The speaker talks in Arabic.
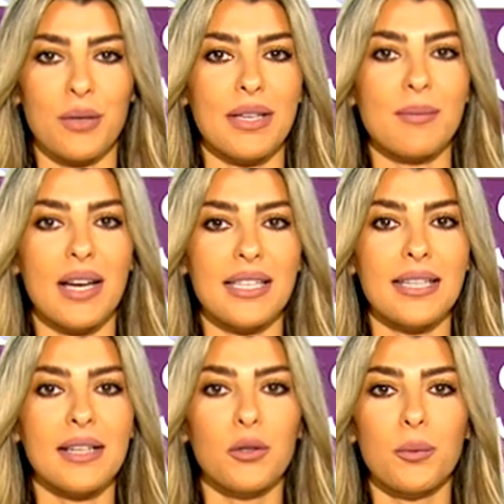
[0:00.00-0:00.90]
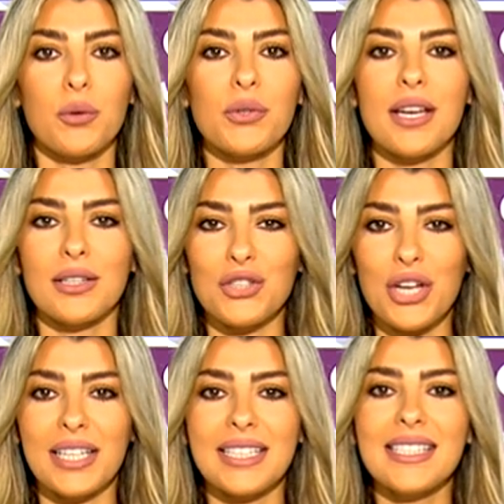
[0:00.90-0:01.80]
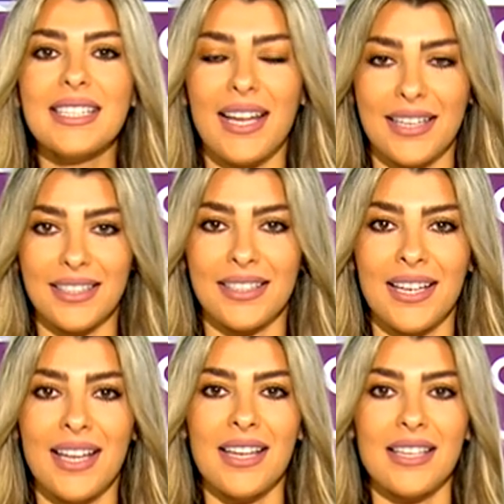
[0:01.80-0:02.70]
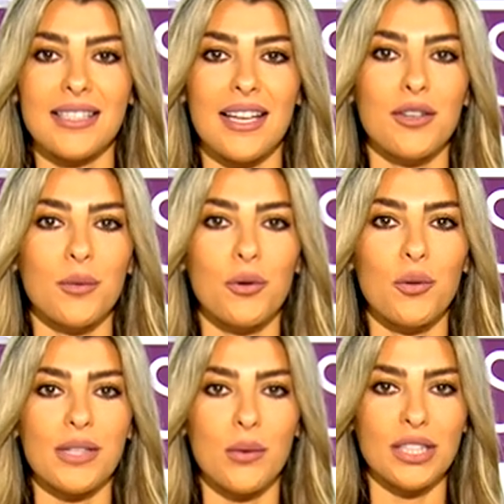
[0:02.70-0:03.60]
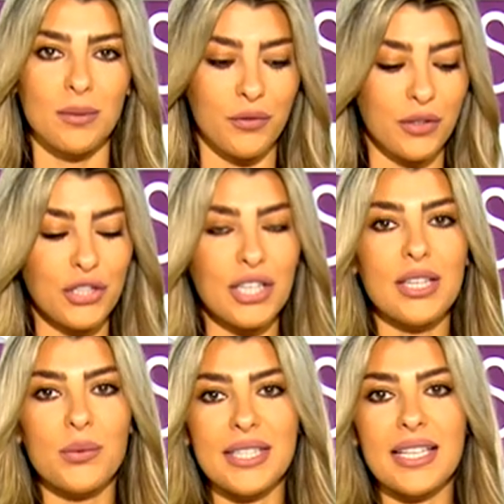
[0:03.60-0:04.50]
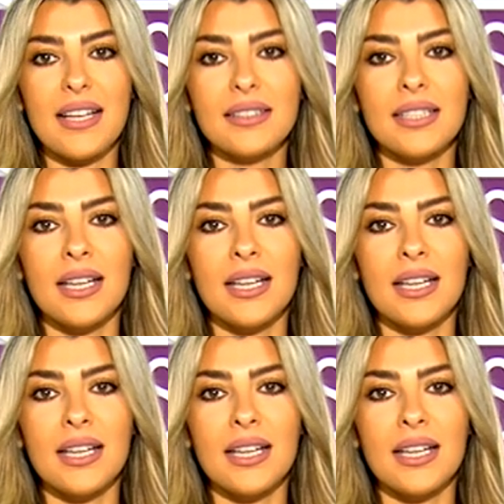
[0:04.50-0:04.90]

بس مع ستايلر برو صارت شغله كتير هينه ستايلر برو مزوده بفرشايه وسيلندر